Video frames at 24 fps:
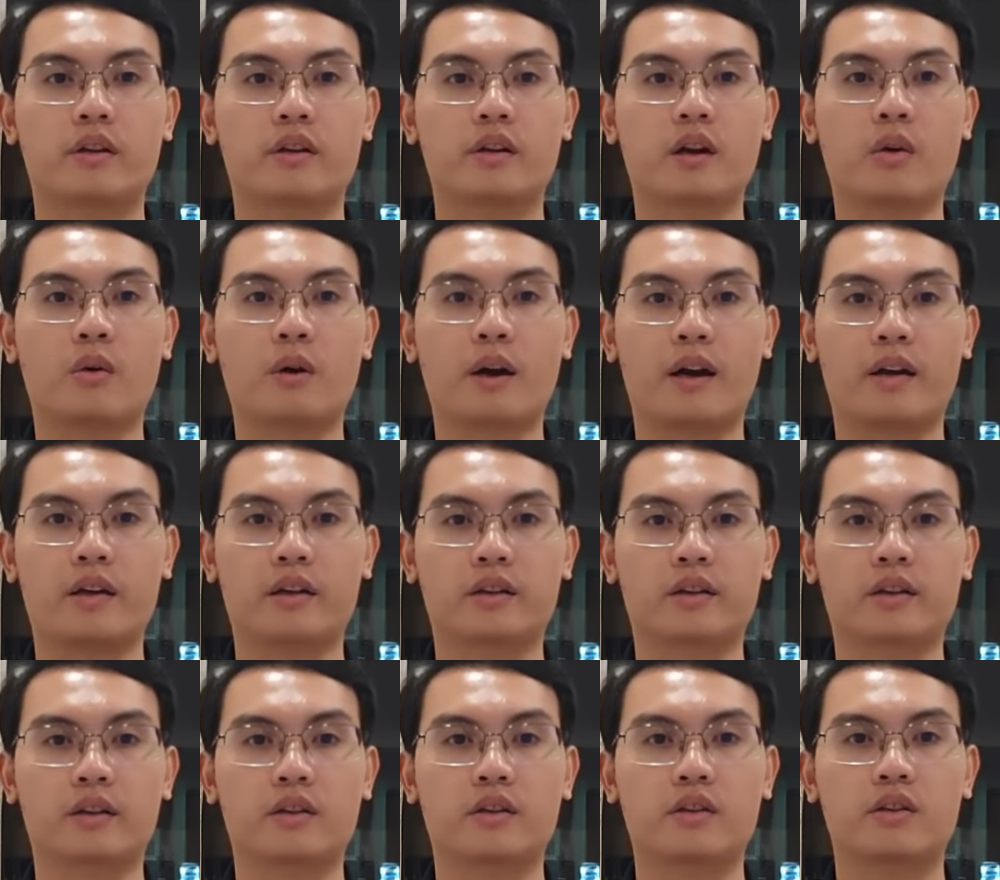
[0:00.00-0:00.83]
đầu
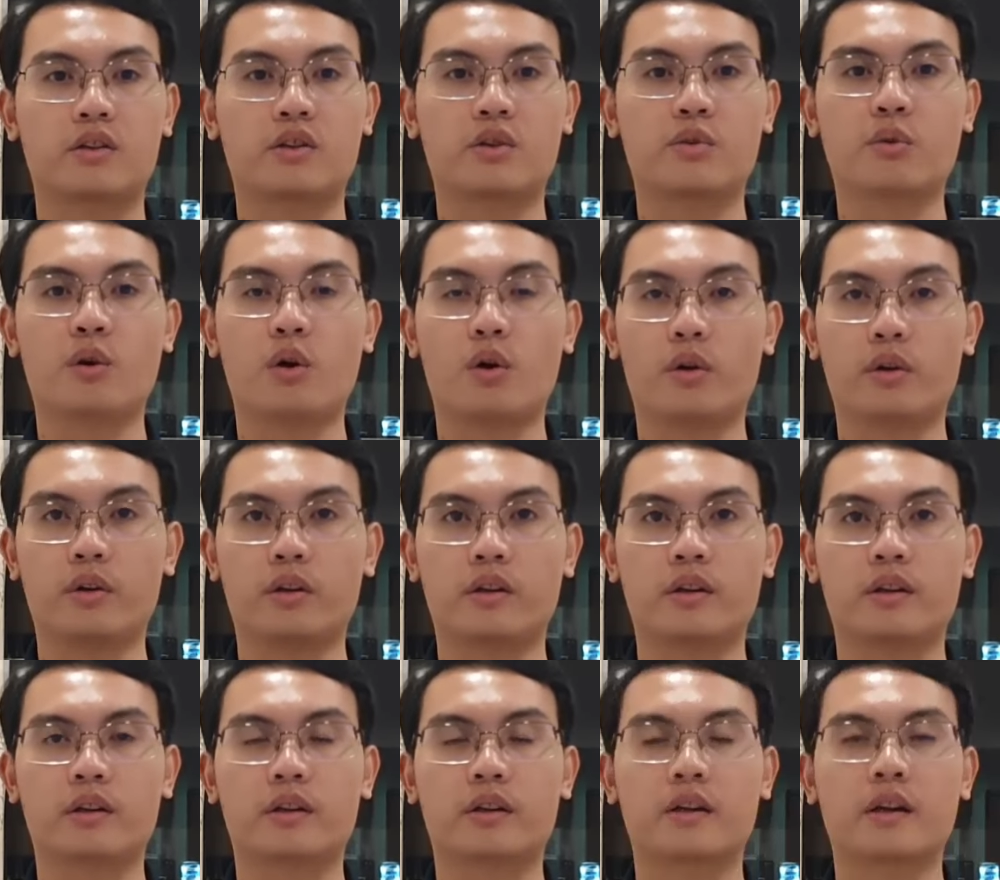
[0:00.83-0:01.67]
hàng, chiêu
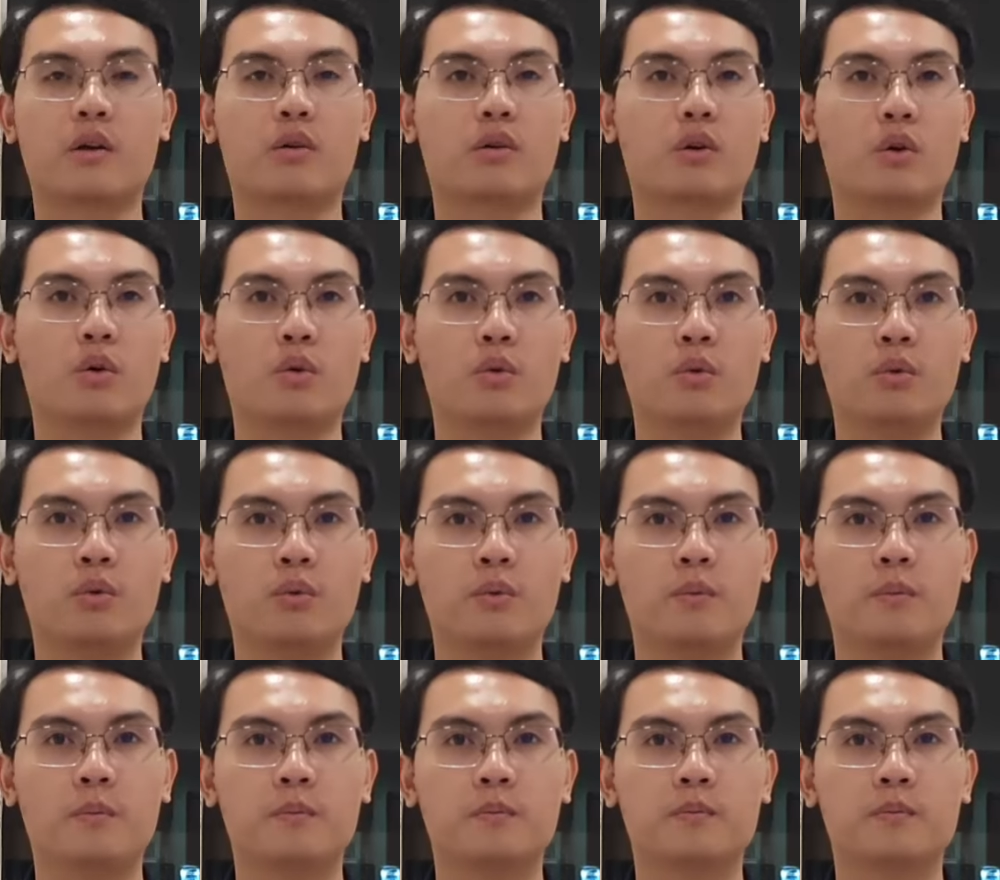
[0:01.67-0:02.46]
hồi, đầu ngũ.